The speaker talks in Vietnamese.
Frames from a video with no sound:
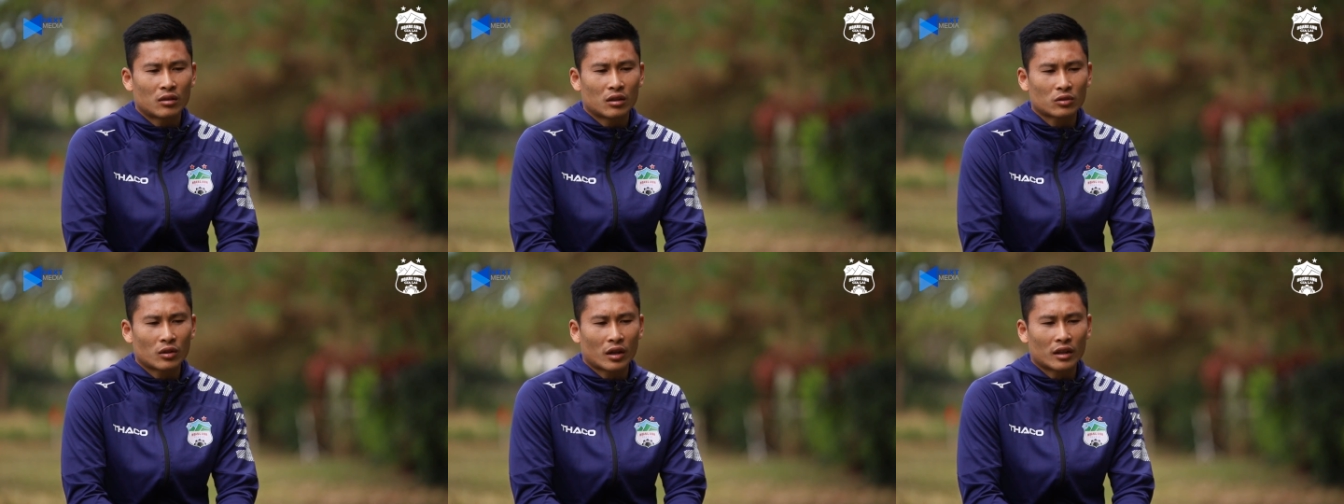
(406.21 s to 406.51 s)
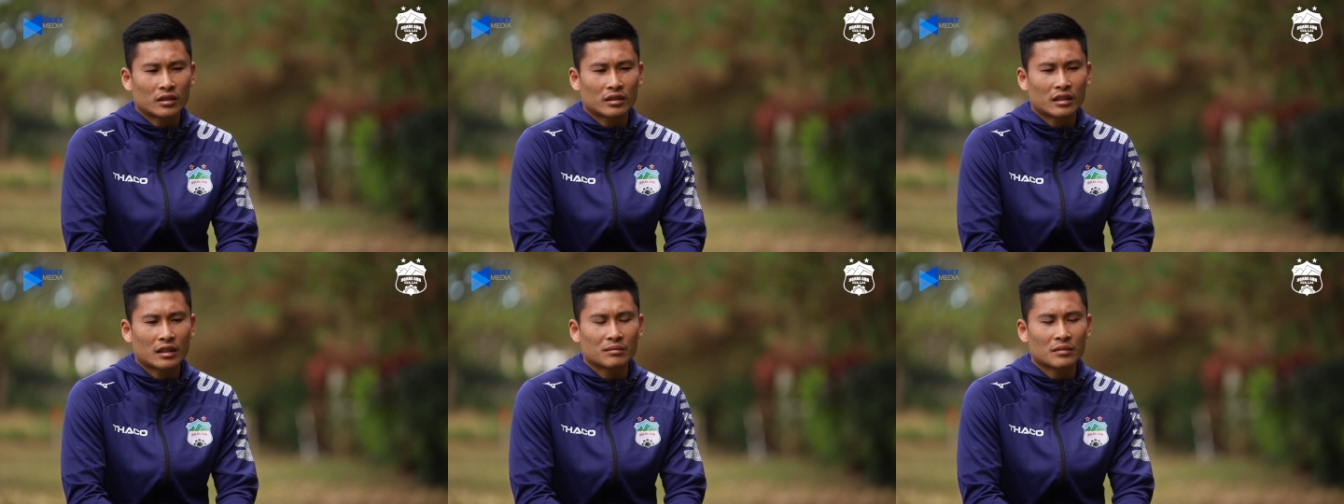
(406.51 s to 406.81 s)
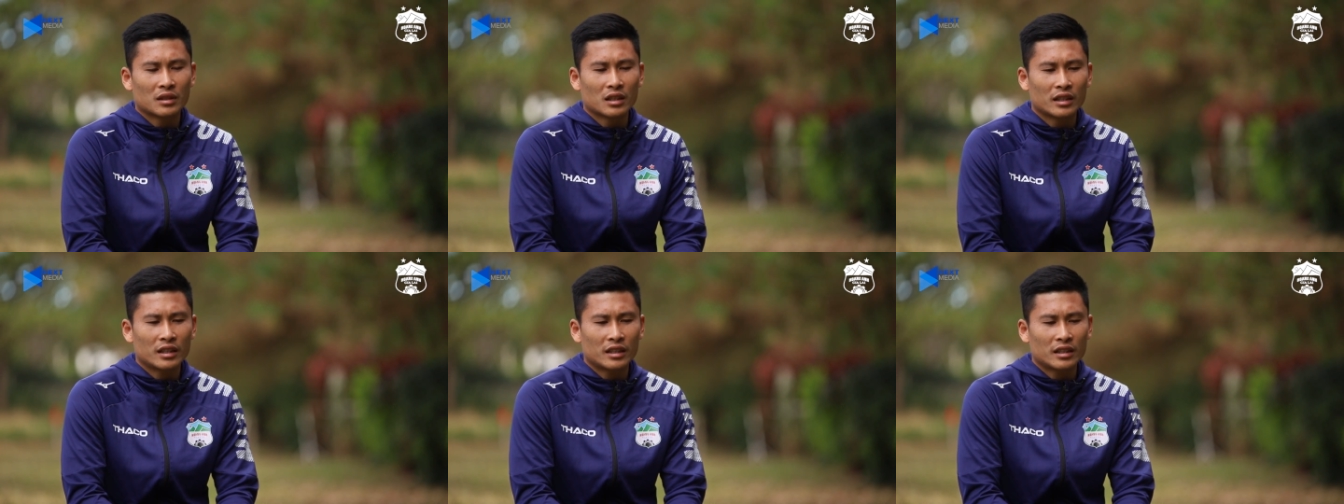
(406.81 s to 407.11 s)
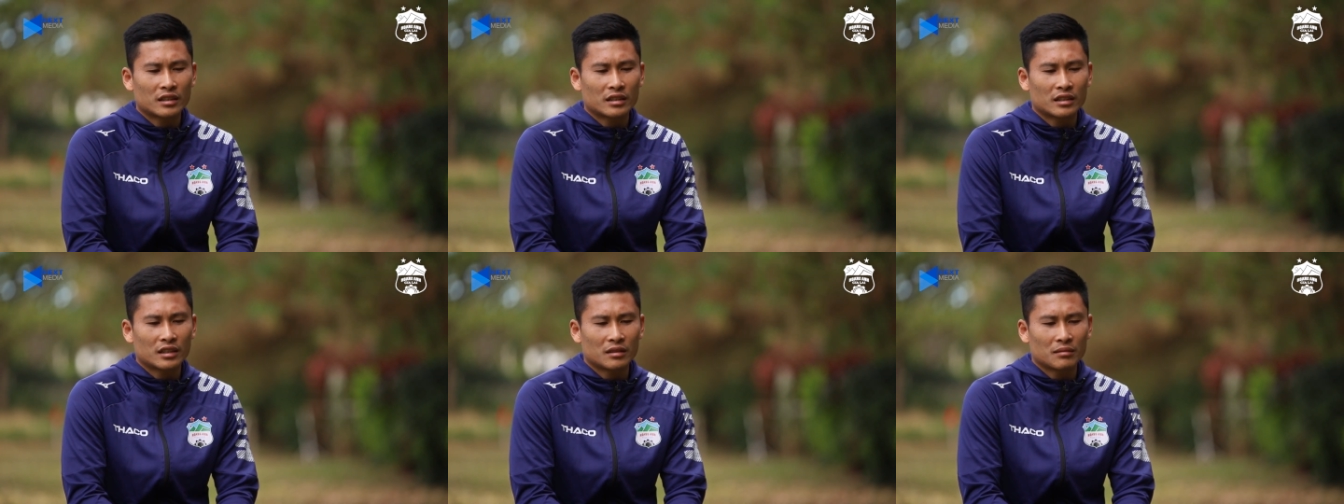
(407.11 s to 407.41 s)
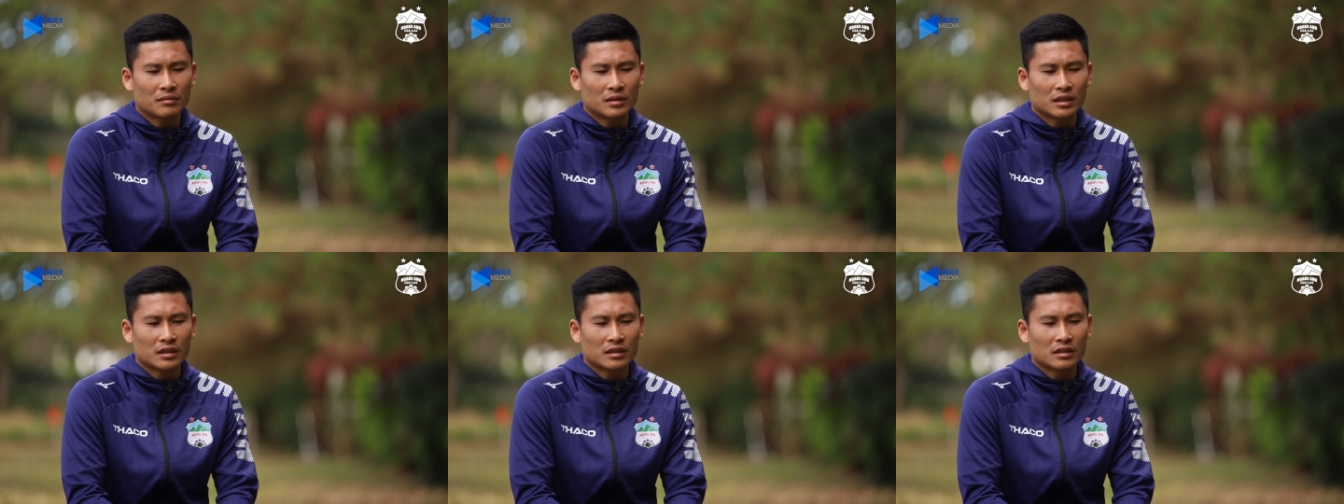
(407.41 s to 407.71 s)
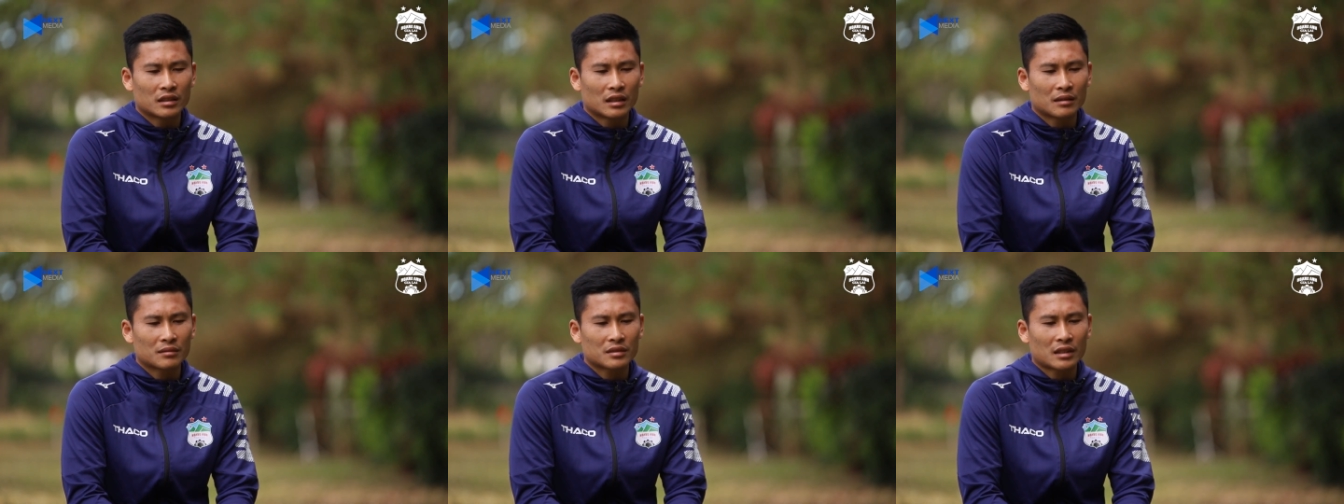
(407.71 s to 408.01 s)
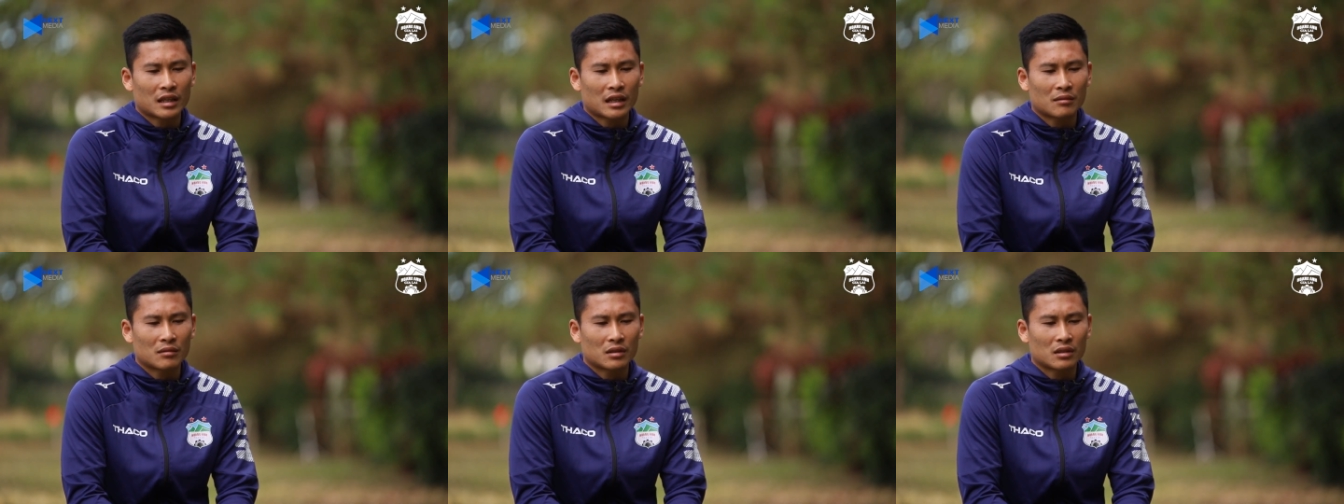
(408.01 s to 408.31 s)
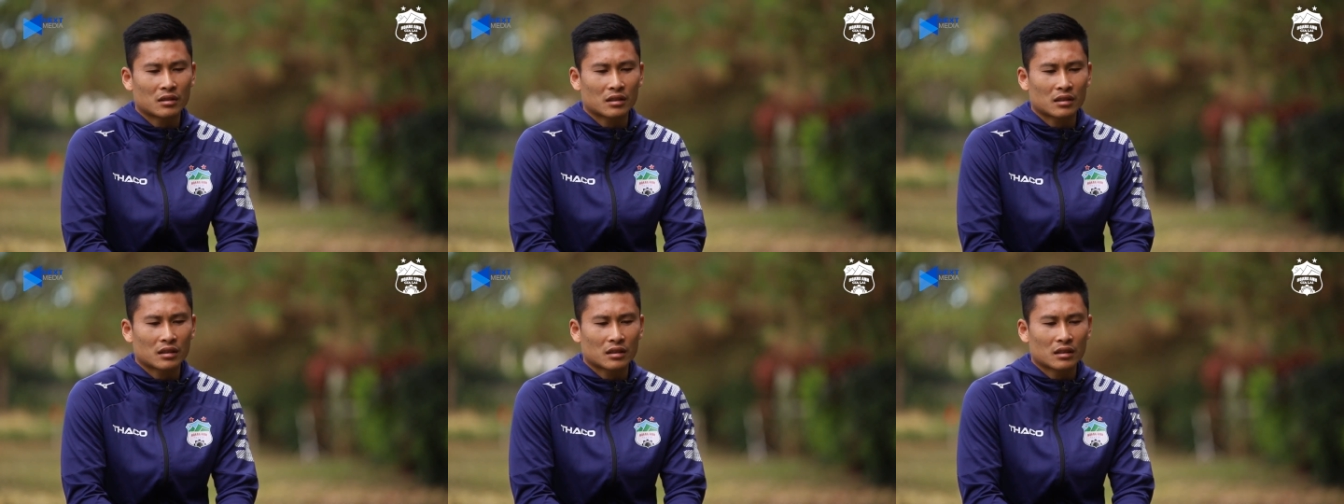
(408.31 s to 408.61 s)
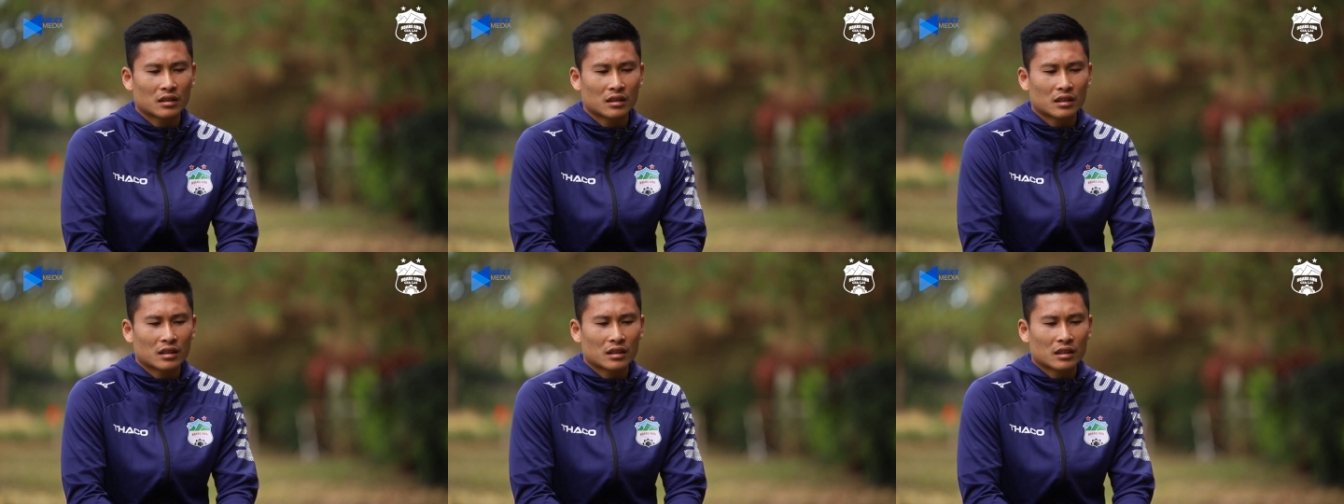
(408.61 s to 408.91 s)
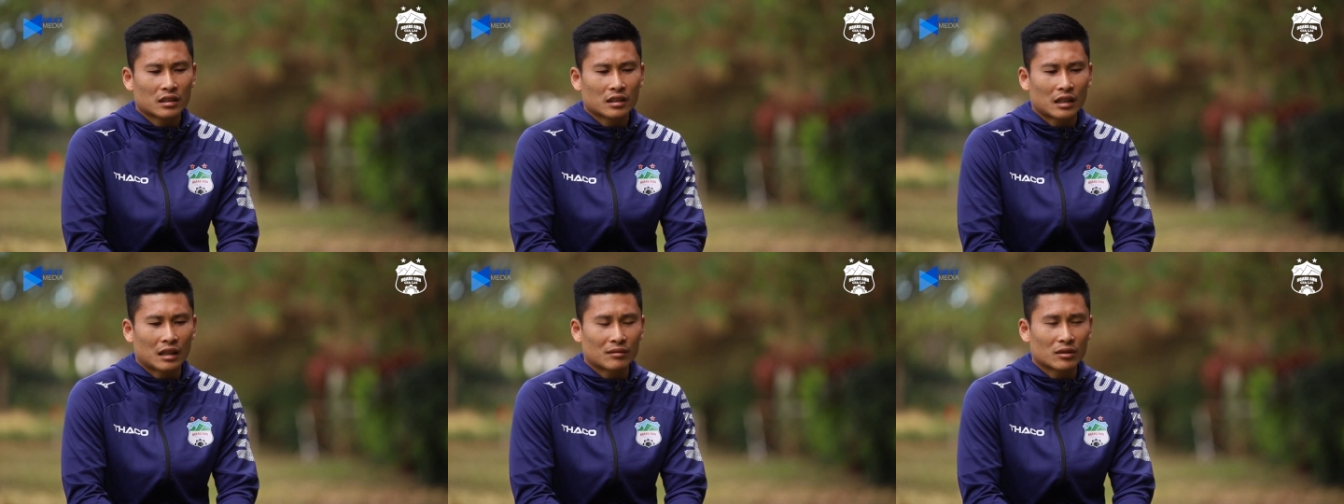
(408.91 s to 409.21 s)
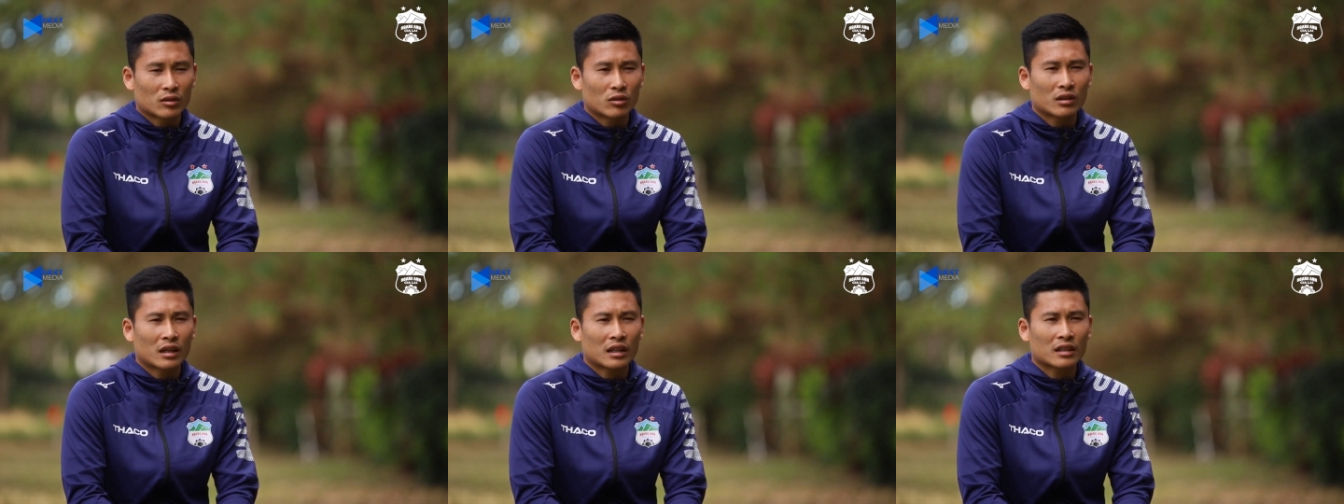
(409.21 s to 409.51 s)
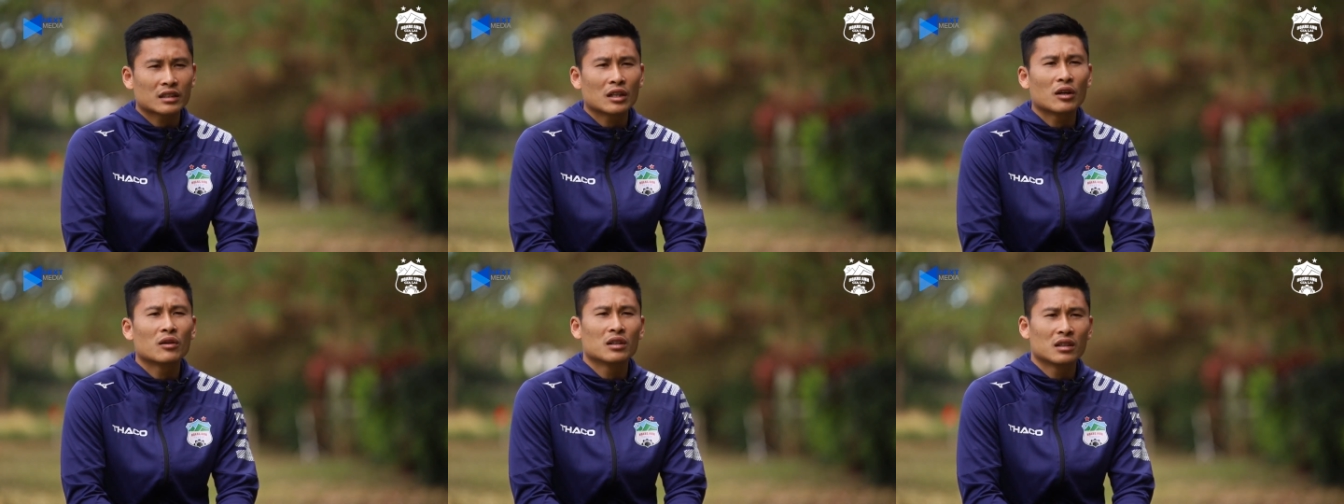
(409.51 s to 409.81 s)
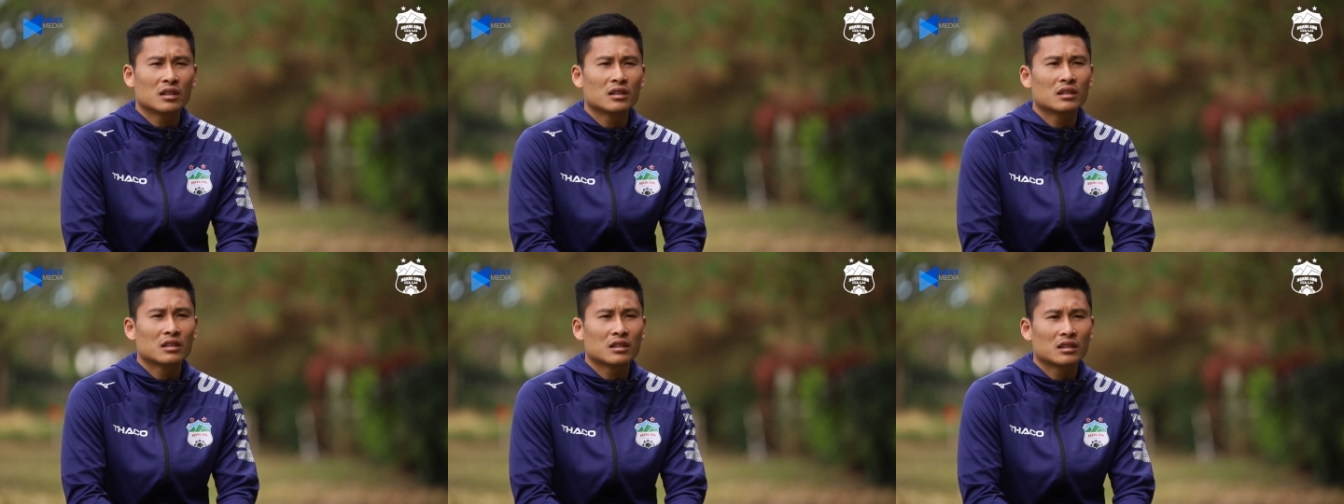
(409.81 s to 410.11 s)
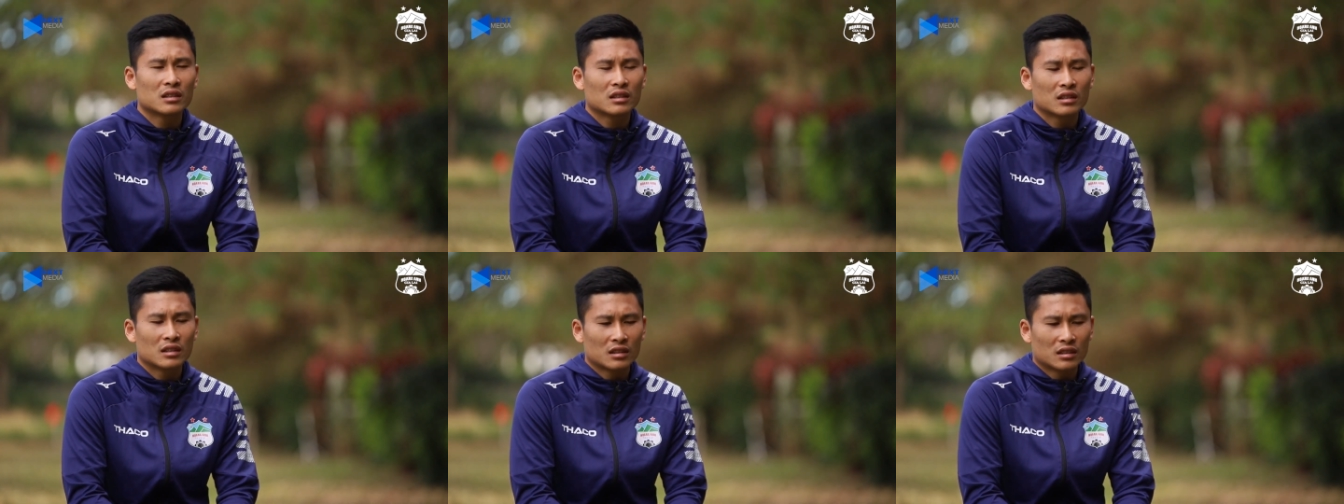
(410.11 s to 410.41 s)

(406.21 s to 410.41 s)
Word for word: hoàn toàn những cái mới thì mình làm sao mà càng phải cố gắng nhiều hơn